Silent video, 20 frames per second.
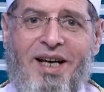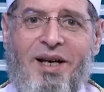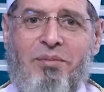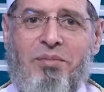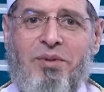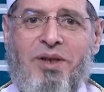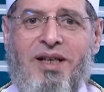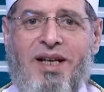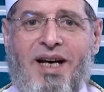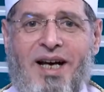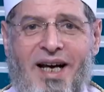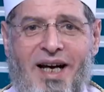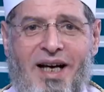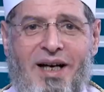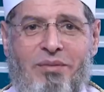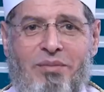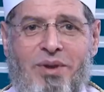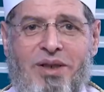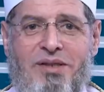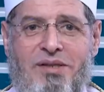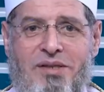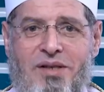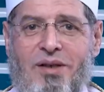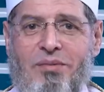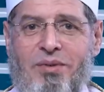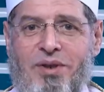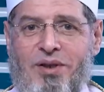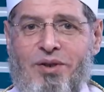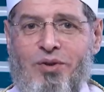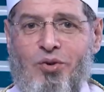ابننا أحمد
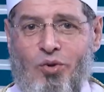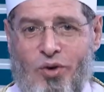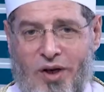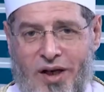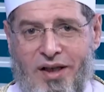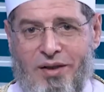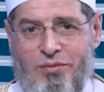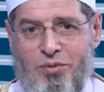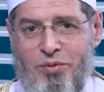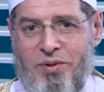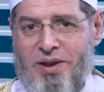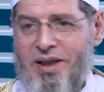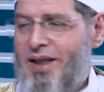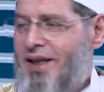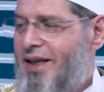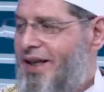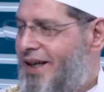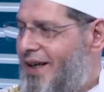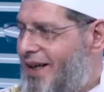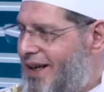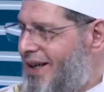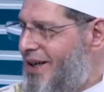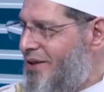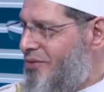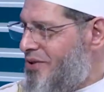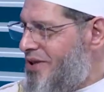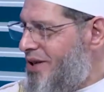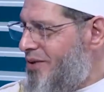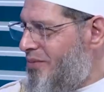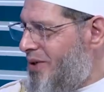صابر نرحب به أهلا
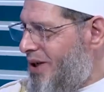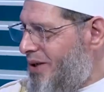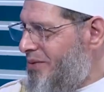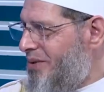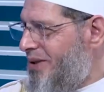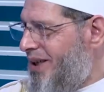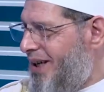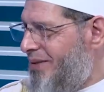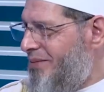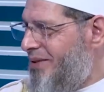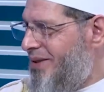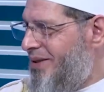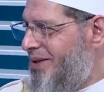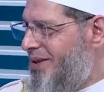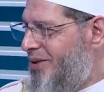وسهلا مرحبا يا أحمد